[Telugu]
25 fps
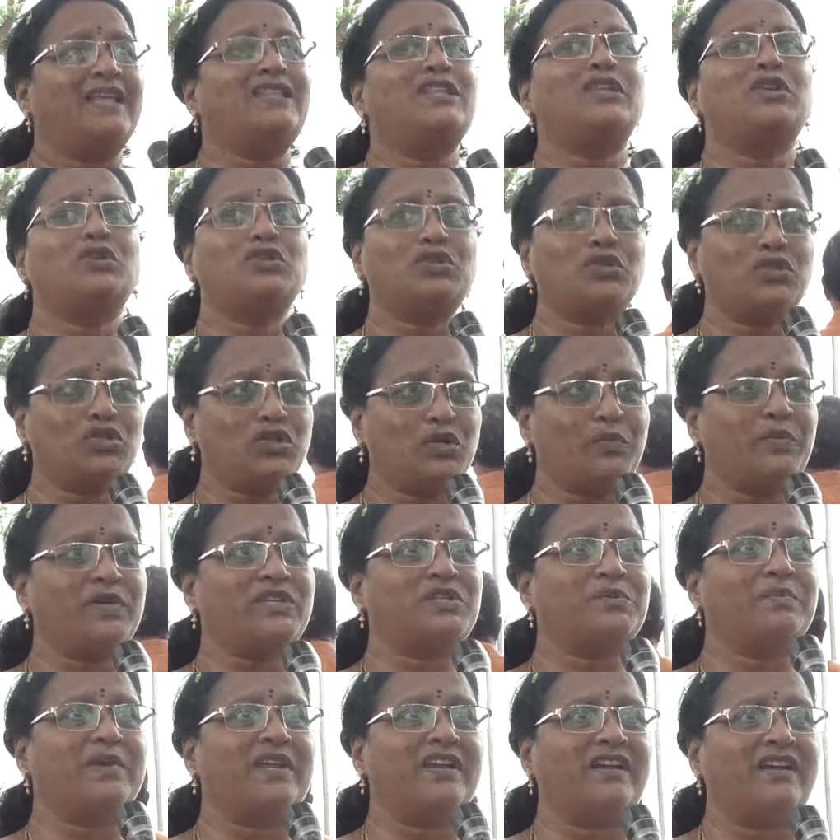ఏది రుజువు
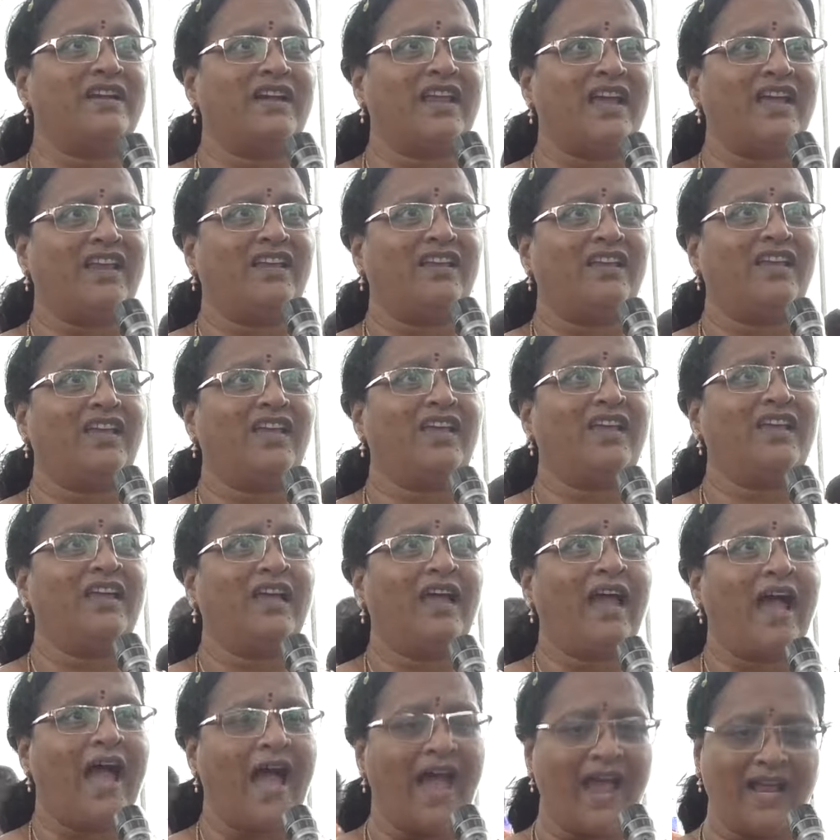చూపించమనండి ఆయన్ని
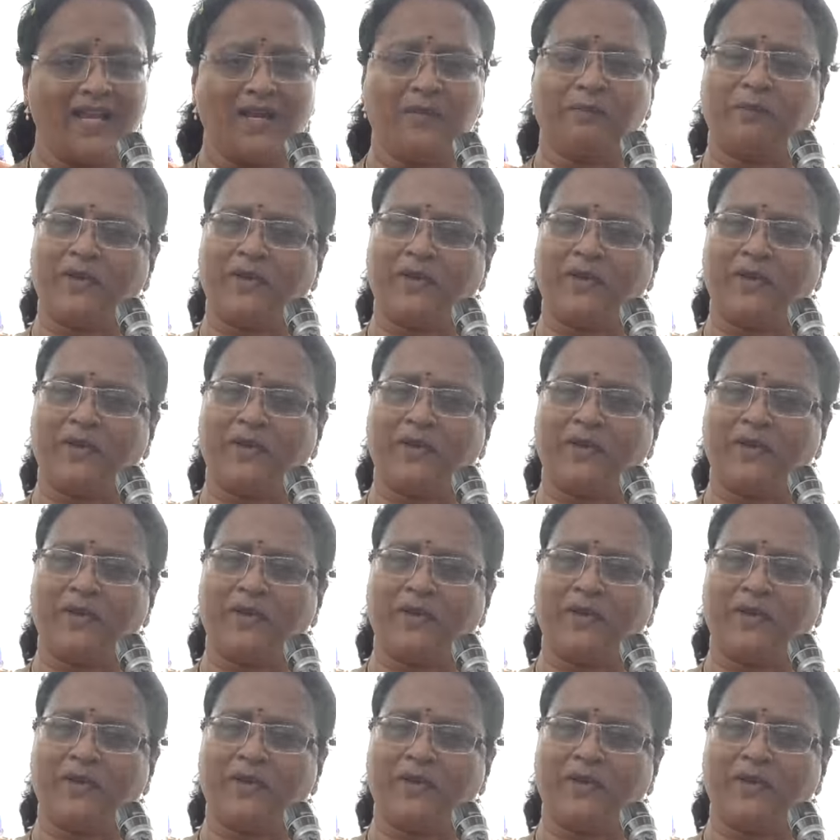ఆయన